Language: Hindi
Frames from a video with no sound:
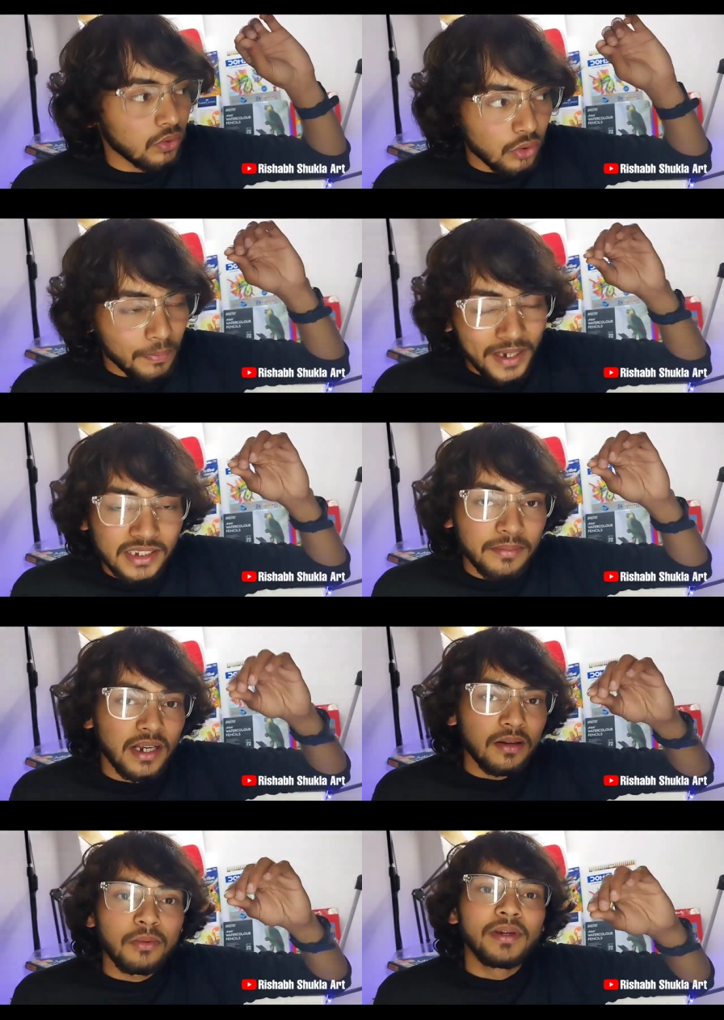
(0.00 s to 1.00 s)
तो जो पैसे
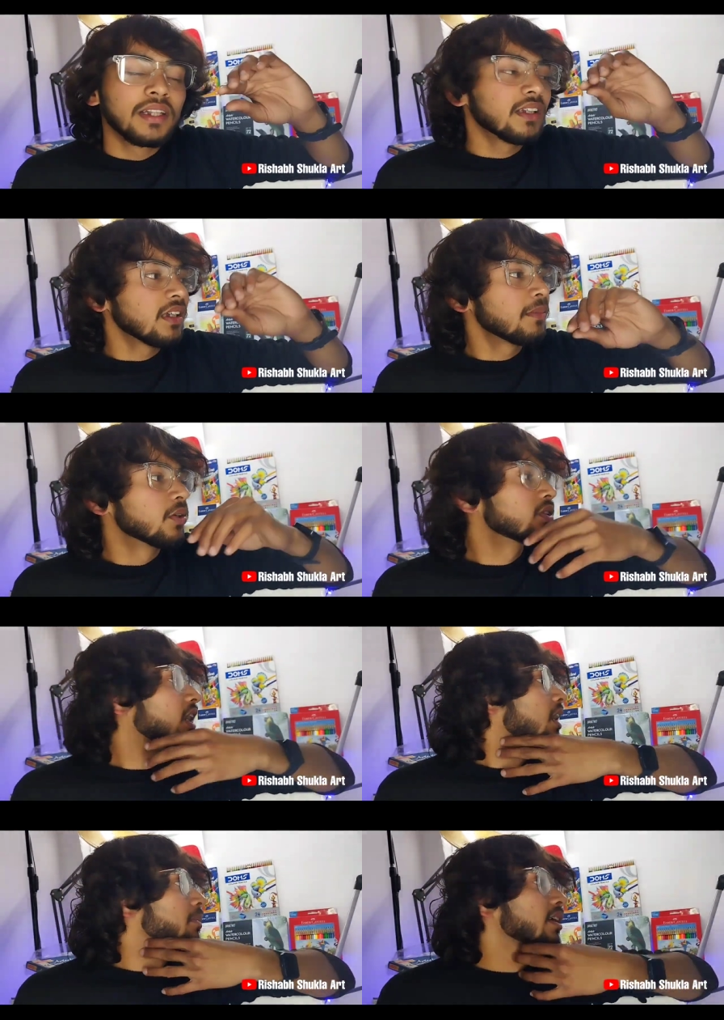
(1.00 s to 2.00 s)
मेरे को मिलते थे मैं
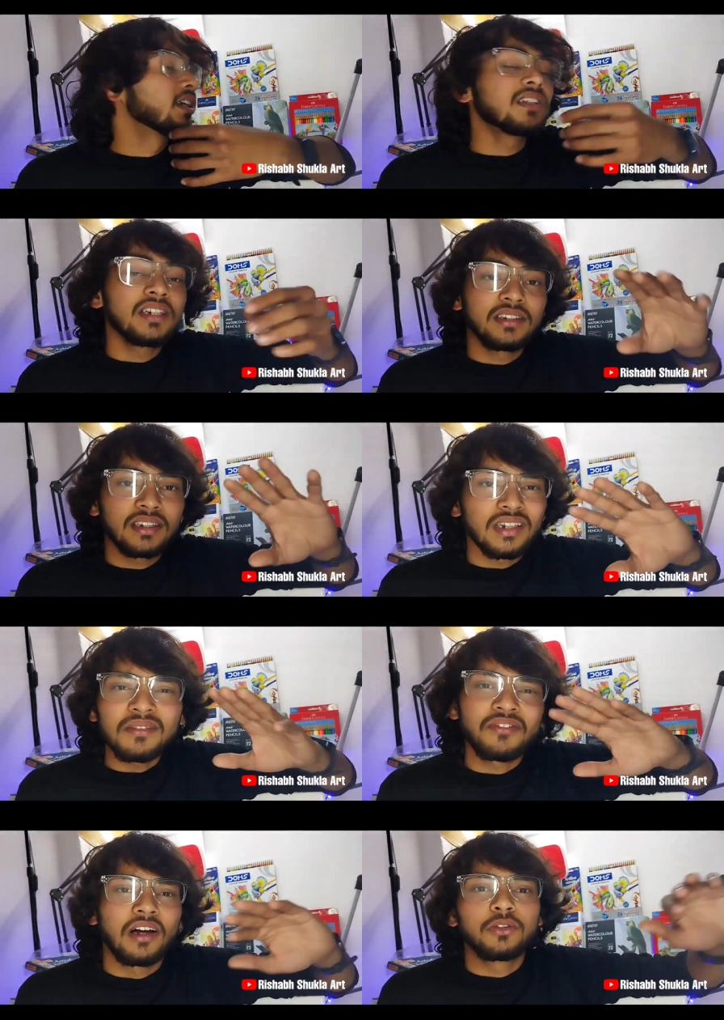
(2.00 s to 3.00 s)
उससे आर्ट में ड्रेस लेता
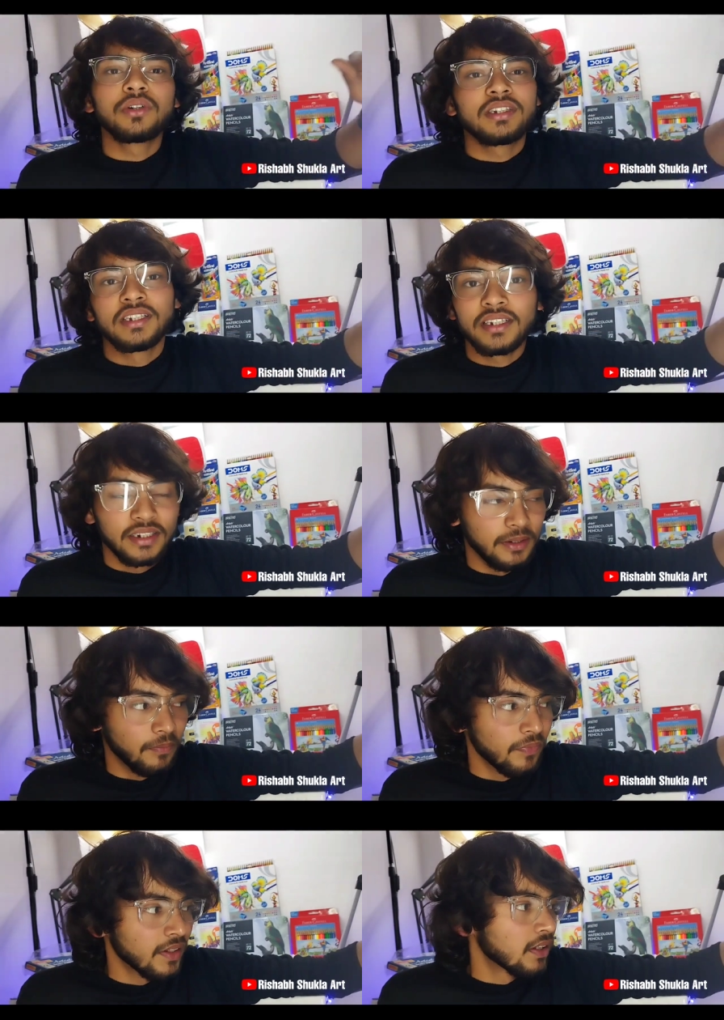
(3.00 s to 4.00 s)
था फालतू की चीज़ें
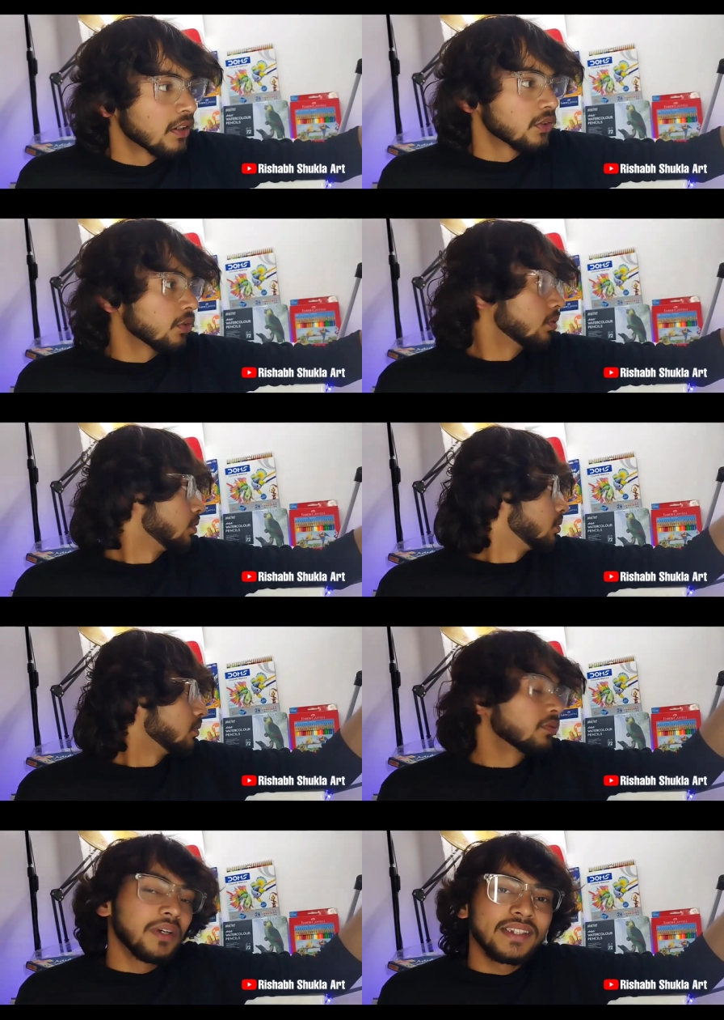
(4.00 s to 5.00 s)
नहीं तो
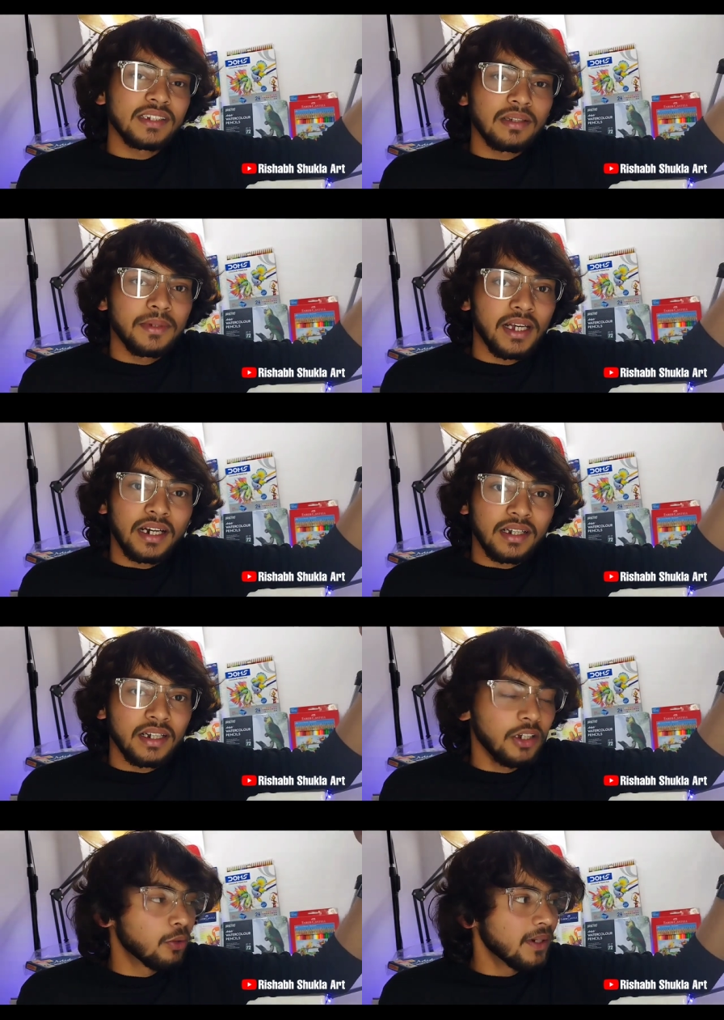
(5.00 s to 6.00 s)
वैसे सब ये
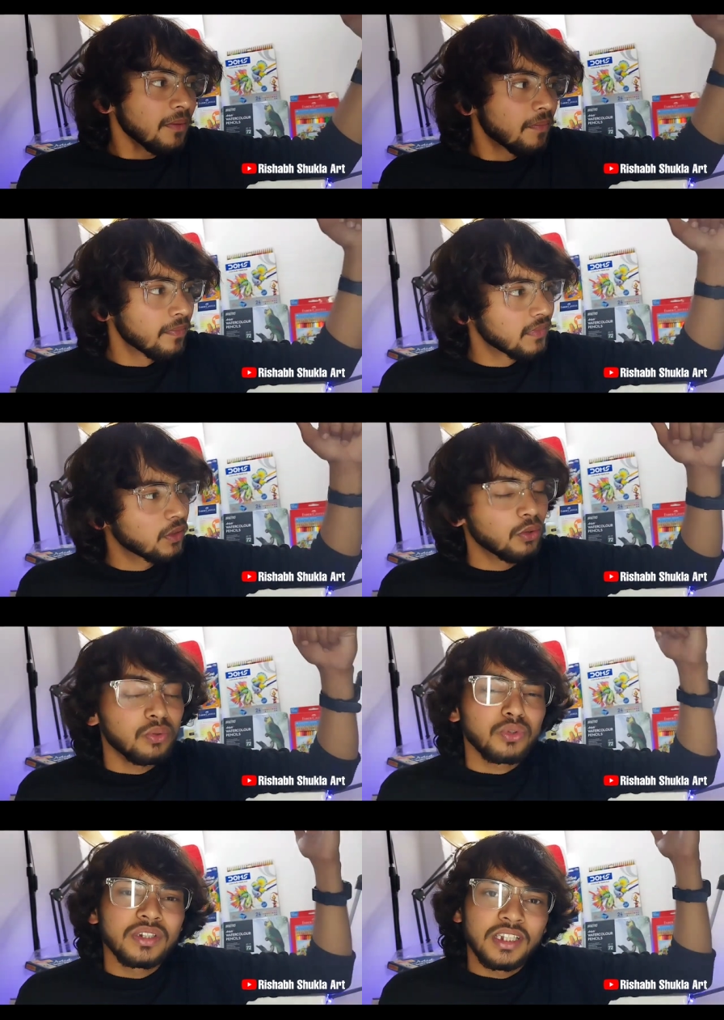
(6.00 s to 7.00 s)
इकट्ठा किया हूँ मैं
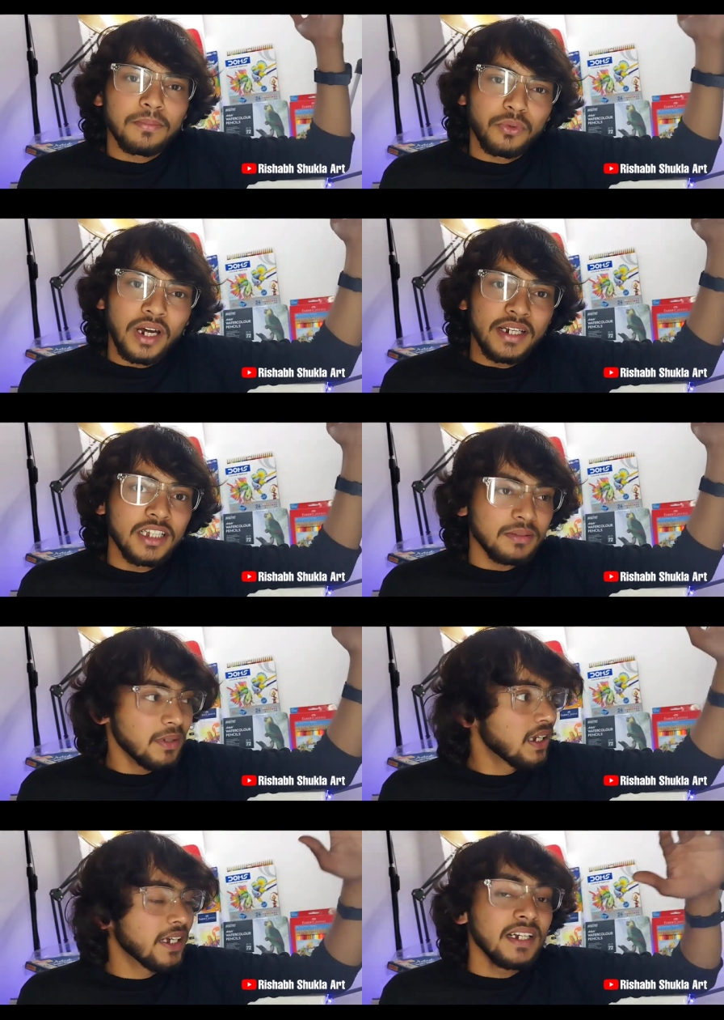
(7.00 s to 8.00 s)
तो कुछ चीज़ें पुरानी
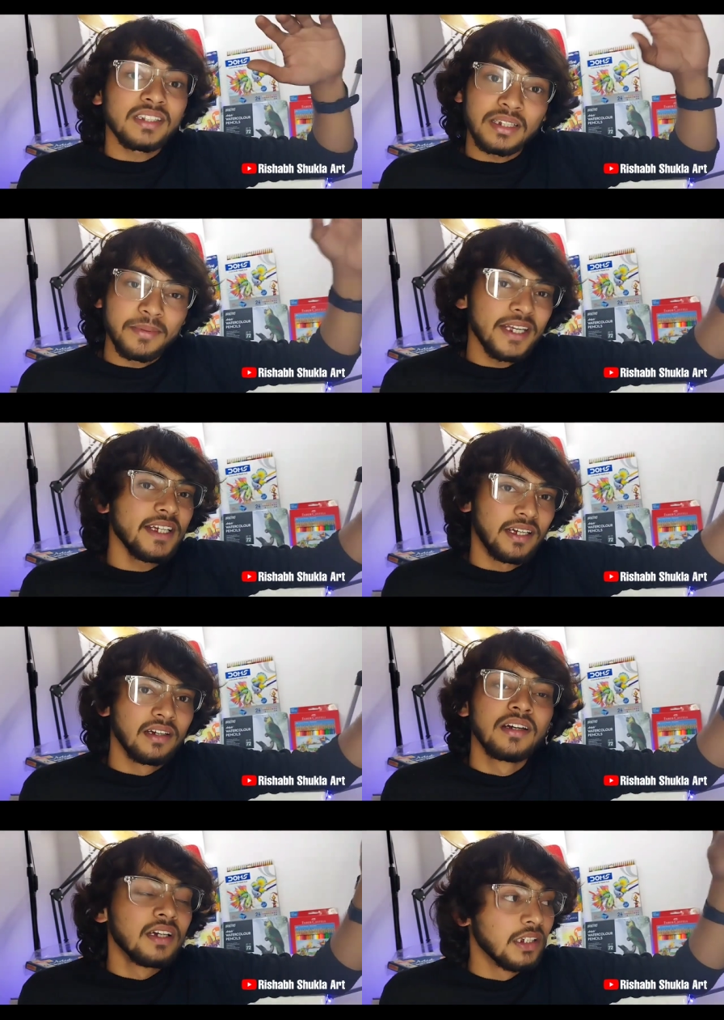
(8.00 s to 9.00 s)
इसमें लेकिन सब नहीं है